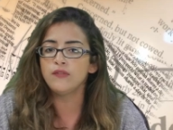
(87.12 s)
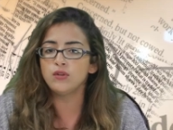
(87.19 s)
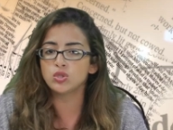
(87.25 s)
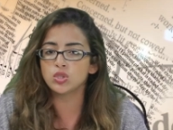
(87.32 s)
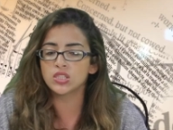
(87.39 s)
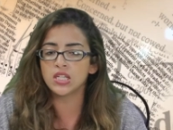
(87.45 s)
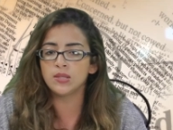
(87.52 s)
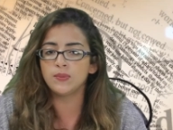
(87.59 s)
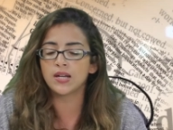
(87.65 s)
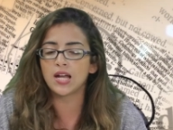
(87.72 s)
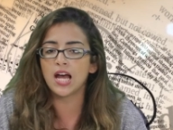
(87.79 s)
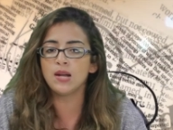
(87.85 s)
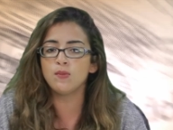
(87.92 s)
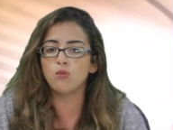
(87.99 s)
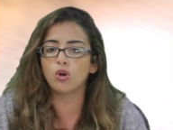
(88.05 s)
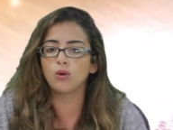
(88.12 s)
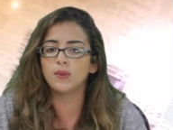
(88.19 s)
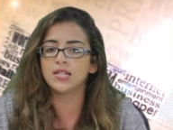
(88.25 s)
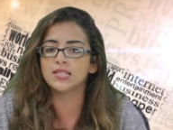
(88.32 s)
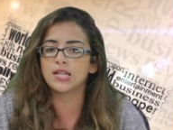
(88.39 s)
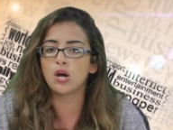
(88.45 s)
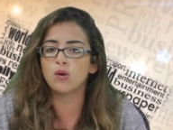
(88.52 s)
في شتنبر
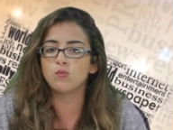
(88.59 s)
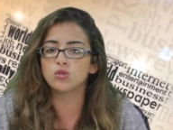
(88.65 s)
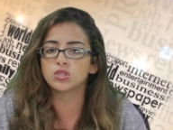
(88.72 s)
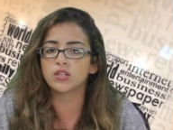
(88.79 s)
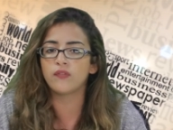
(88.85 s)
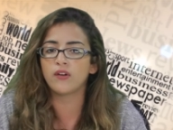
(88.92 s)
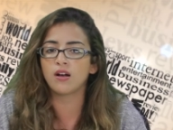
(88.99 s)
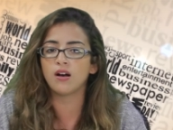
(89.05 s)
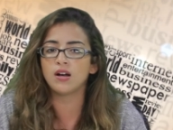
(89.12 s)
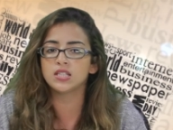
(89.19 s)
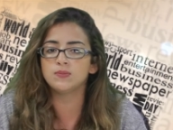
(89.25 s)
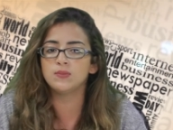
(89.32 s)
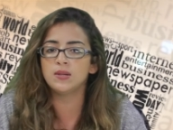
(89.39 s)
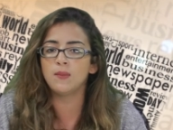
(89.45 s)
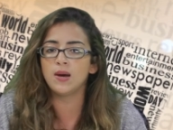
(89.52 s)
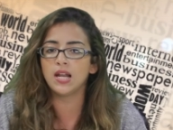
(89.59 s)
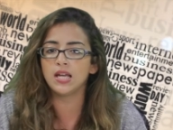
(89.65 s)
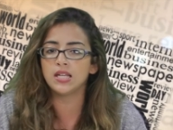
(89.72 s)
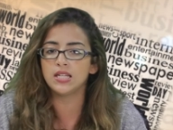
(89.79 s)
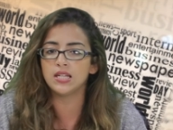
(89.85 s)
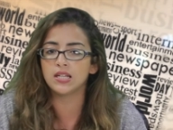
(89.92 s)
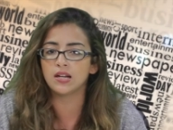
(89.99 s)
المقبل تهم صفقات
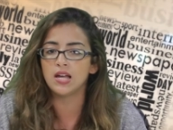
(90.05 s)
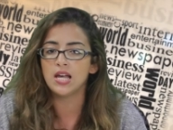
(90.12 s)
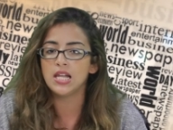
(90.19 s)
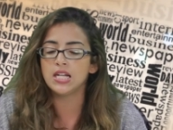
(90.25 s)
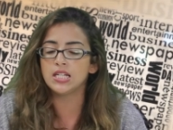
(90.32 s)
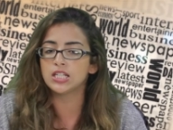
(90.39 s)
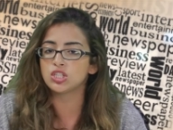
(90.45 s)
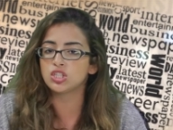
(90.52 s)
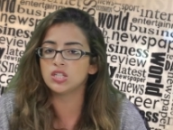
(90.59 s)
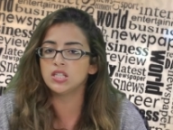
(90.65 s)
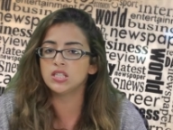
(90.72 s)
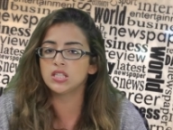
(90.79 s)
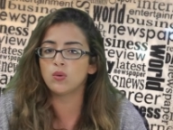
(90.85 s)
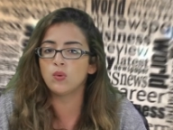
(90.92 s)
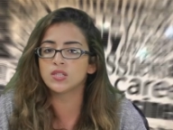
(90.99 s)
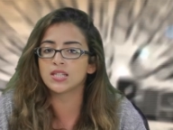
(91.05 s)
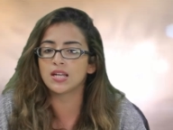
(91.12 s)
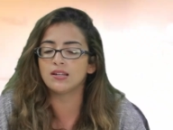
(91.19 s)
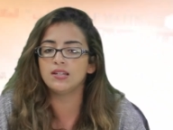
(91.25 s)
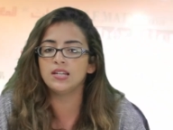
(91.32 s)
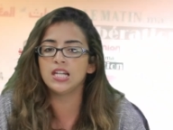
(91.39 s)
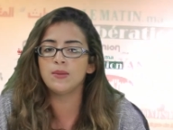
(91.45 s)
بالملايير لتجهيز
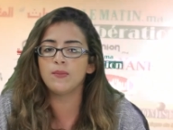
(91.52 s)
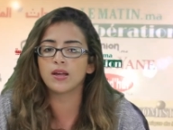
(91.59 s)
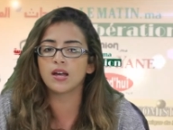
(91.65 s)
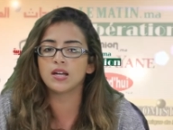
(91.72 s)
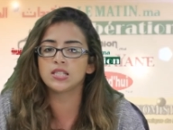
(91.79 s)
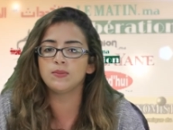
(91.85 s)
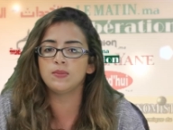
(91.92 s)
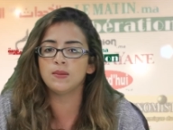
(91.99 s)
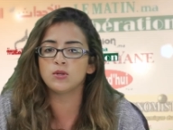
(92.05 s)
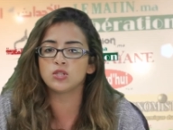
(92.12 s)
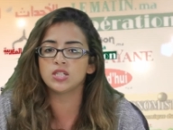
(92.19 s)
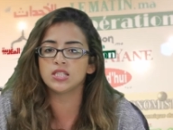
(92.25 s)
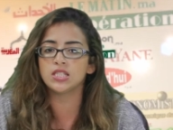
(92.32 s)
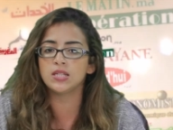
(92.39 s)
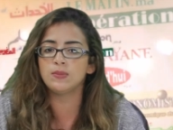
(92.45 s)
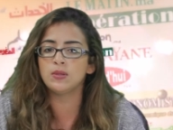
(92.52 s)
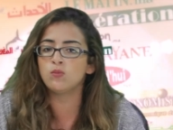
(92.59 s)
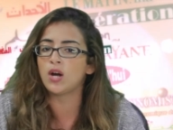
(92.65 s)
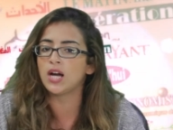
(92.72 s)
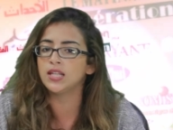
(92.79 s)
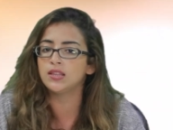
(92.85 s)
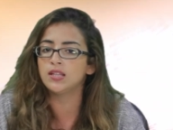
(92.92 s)
وتأهيل مكاتب المجلس
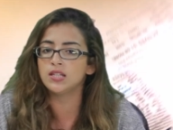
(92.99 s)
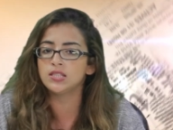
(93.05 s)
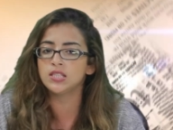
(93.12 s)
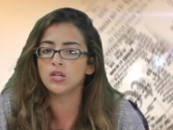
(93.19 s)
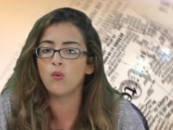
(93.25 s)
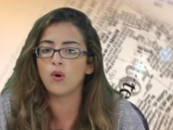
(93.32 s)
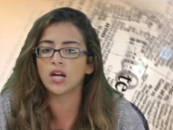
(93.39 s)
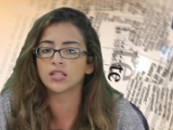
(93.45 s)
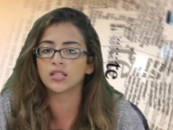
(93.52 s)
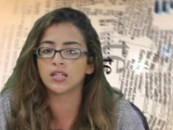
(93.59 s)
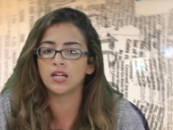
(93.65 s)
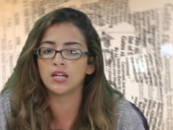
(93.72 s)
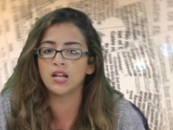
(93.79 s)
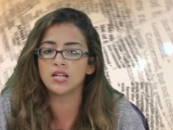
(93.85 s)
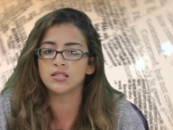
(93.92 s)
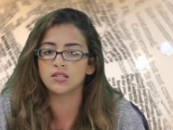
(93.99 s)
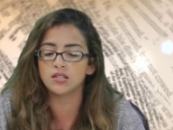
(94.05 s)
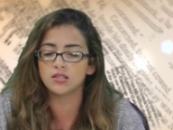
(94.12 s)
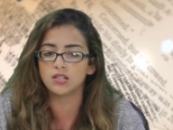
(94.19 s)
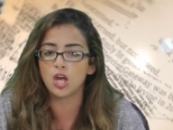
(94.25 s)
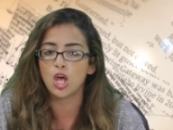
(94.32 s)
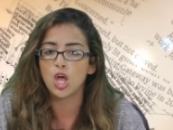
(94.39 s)
بالمعدات وقطع
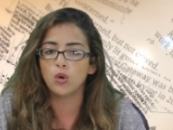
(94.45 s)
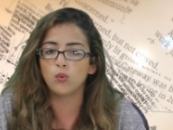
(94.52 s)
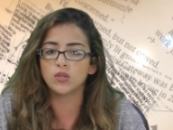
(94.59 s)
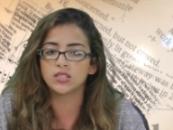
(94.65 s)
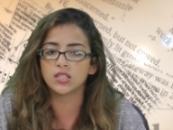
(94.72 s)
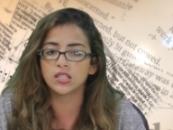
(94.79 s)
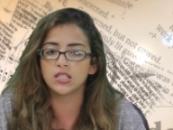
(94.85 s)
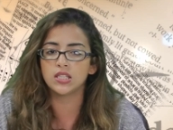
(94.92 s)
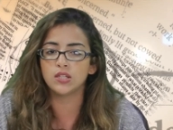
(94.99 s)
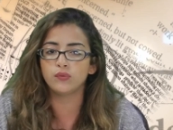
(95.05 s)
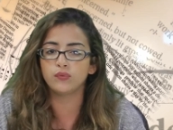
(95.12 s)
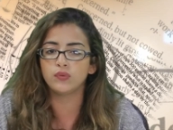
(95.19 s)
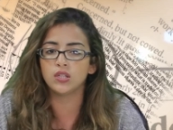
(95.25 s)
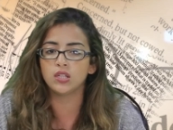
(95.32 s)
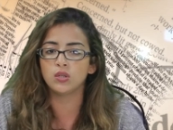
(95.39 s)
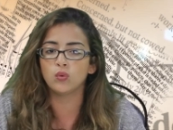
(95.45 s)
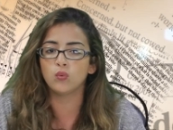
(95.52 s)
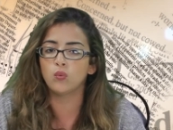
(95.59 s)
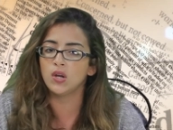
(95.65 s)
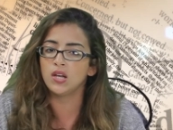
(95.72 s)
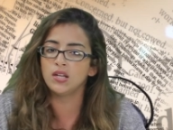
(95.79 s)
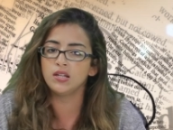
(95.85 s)
الأثاث وتكييف
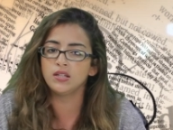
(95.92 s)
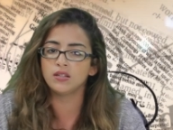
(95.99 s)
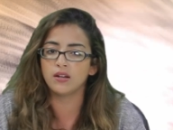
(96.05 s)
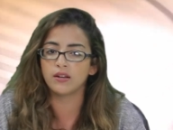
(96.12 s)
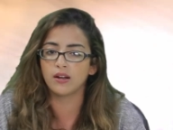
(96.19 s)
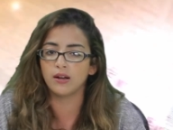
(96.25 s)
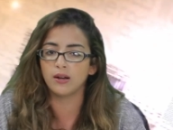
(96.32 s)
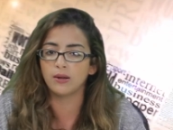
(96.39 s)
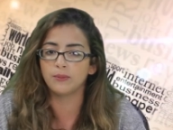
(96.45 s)
والإنارة